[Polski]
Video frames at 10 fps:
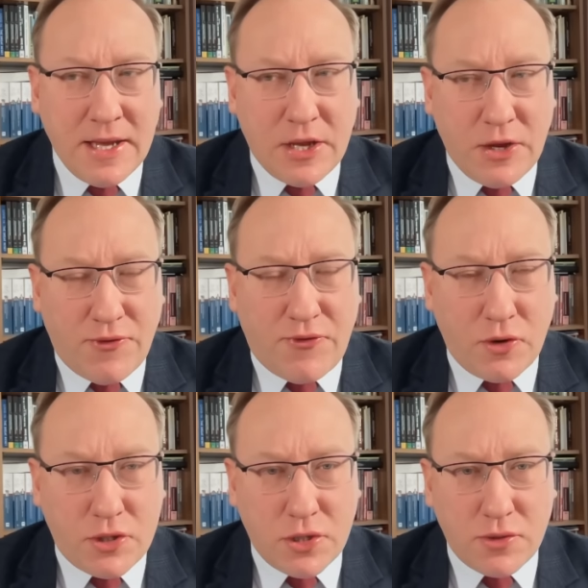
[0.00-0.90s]
e,
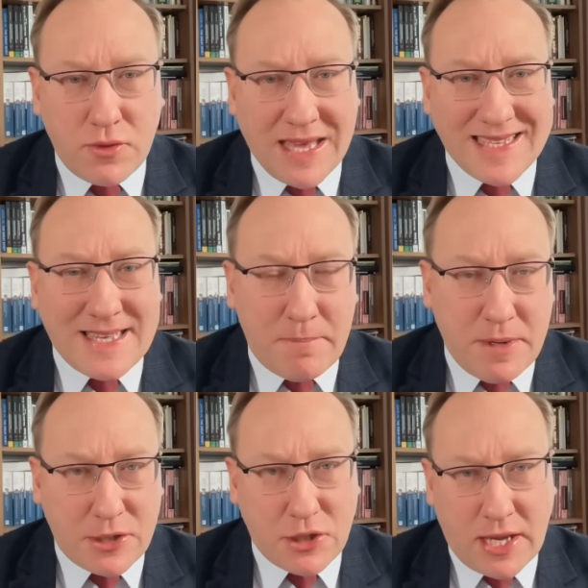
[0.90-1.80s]
funkcjonuje
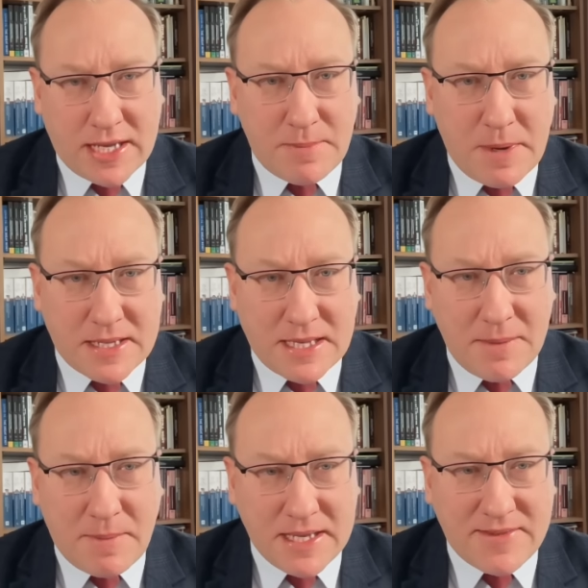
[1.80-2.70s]
zaplecze eksperckie
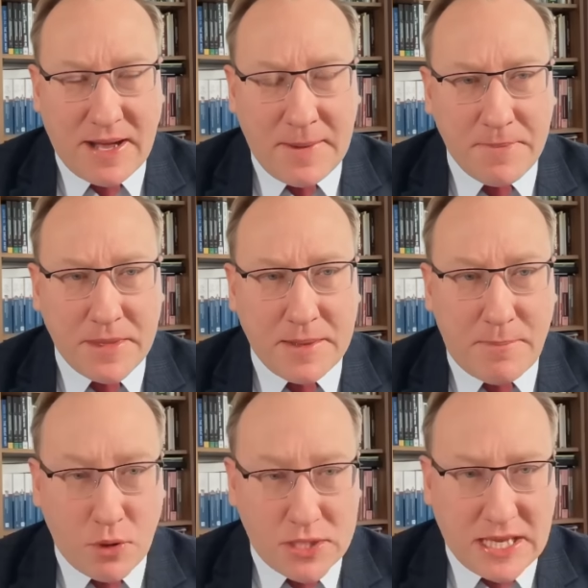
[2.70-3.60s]
państwa e,
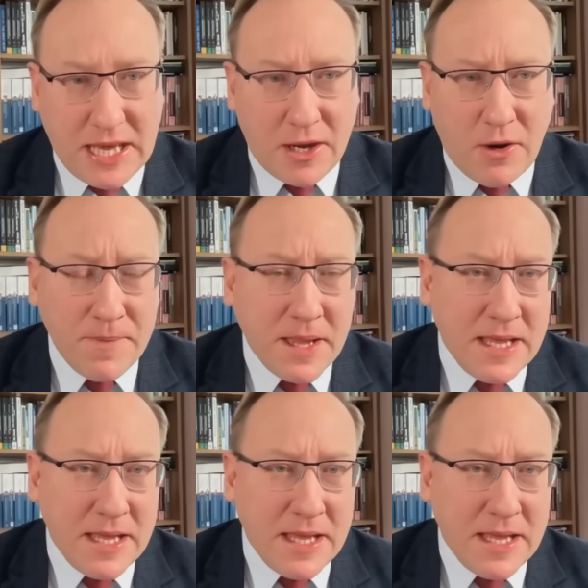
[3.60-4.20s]
polskiego.